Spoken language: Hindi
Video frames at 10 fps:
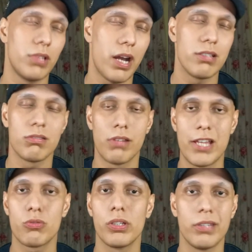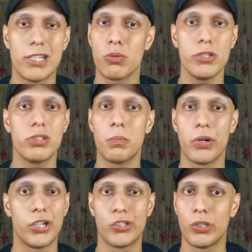दैट इज नेचुरल नेचुरली उसकी
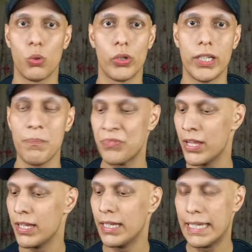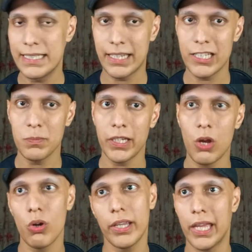प्रोडक्शन हो रही है इस केस में
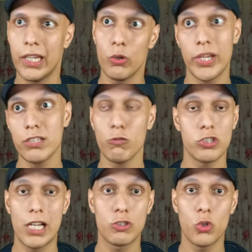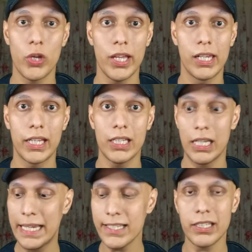क्या होगा कहने को यस yes, वो 700 है
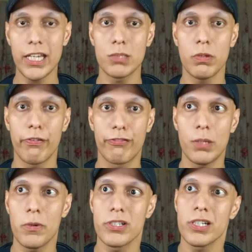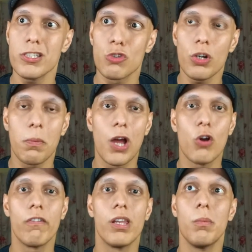लेकिन इस केस में 50 परसेंट इज नॉट
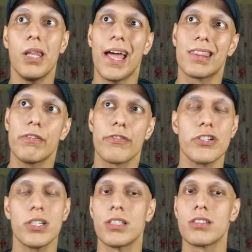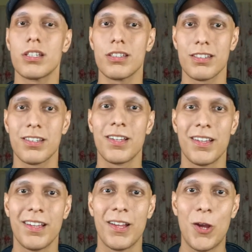बायो अवेलेबल एट द फर्स्ट इंस्टेंस
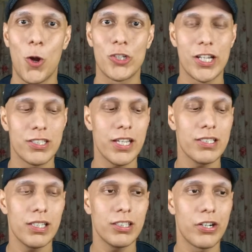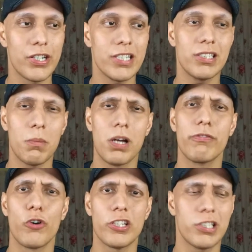और जैसे जैसे थर्टीज के बाद
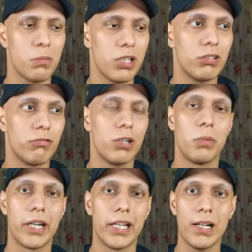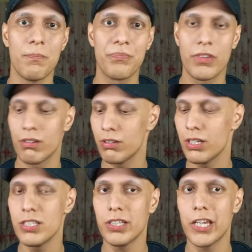फोर्टीज के बाद वक्त बढ़ेगा
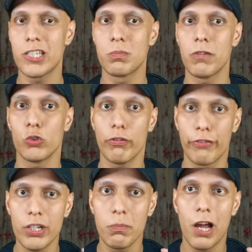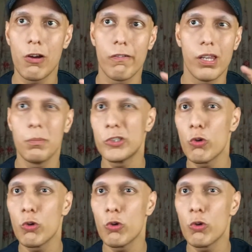इस केस में वो जो फ्री बायो अवेलेबल